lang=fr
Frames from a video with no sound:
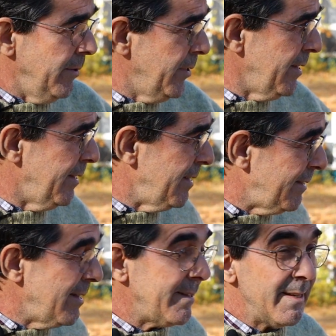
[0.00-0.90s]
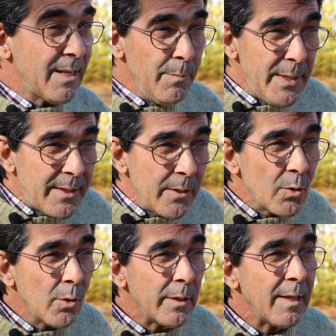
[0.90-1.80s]
des, amitiés
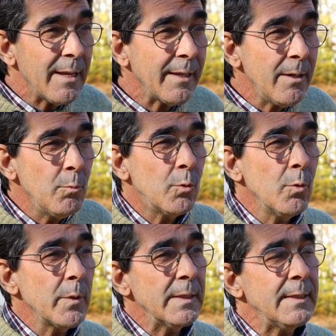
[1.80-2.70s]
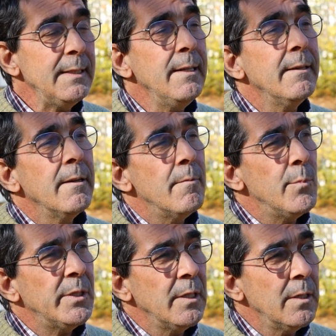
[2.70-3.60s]
sur le terrain autour ici,
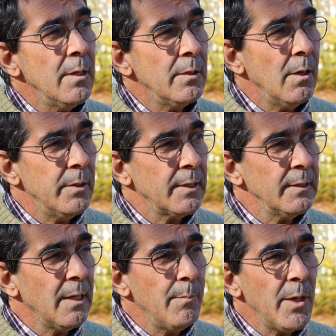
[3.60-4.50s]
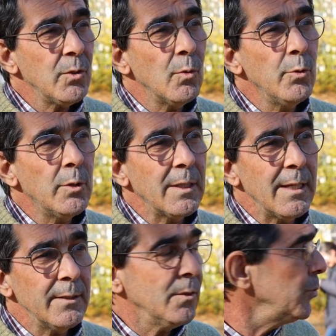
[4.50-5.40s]
mais c'était essentiellement son lieu de
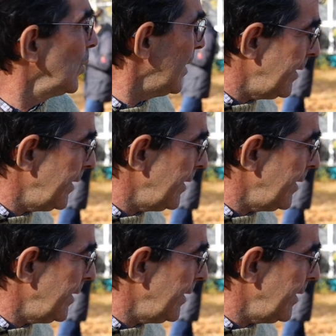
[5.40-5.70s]
création durant